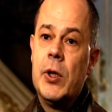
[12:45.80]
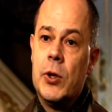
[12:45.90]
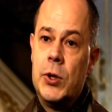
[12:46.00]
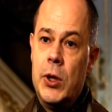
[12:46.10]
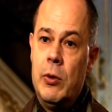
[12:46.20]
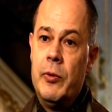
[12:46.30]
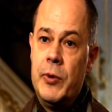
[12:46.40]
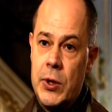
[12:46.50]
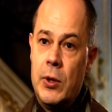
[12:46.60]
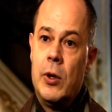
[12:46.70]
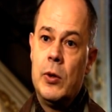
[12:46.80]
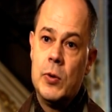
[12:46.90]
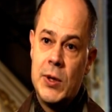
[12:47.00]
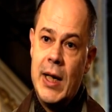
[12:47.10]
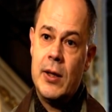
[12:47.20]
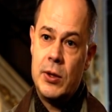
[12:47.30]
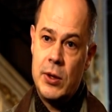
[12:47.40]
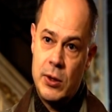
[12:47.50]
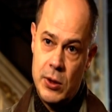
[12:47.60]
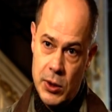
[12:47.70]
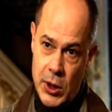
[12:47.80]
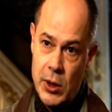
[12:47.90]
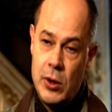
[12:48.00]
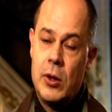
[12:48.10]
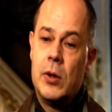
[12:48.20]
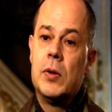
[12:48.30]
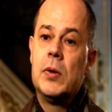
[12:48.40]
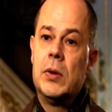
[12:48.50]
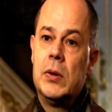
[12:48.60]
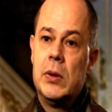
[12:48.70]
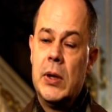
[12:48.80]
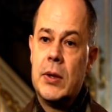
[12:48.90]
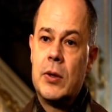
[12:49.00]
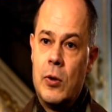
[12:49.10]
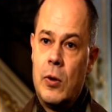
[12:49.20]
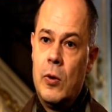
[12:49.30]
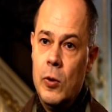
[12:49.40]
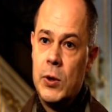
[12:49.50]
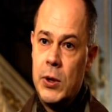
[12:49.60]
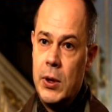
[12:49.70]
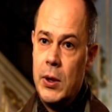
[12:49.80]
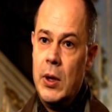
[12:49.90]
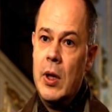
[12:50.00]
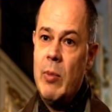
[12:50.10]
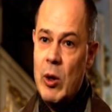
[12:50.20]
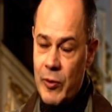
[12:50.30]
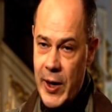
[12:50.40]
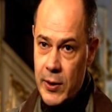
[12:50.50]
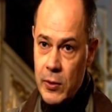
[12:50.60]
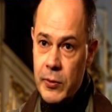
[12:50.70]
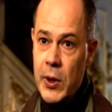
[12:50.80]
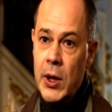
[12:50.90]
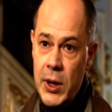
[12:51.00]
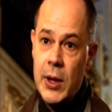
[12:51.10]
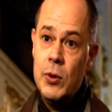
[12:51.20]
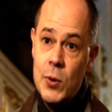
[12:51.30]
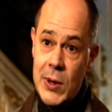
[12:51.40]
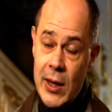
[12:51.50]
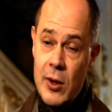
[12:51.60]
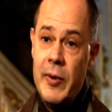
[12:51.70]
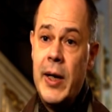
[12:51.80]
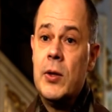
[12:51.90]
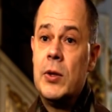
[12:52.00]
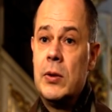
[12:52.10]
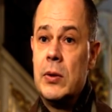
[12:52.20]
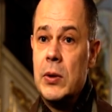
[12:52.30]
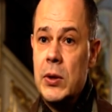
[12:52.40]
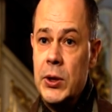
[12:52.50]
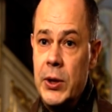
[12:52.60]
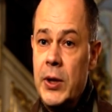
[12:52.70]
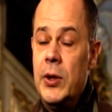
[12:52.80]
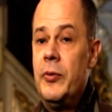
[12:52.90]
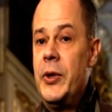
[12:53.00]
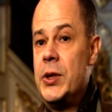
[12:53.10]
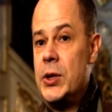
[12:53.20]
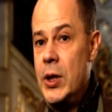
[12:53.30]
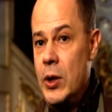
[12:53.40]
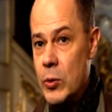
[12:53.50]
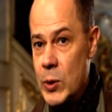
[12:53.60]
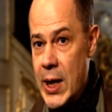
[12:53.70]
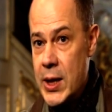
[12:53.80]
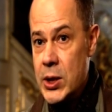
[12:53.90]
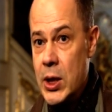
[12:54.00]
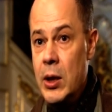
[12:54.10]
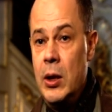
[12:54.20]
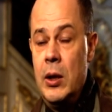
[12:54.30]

kościoły wystroju, uznając, że to jest kult bałwanów. Nie, tu zachowano średniowieczne ołtarze.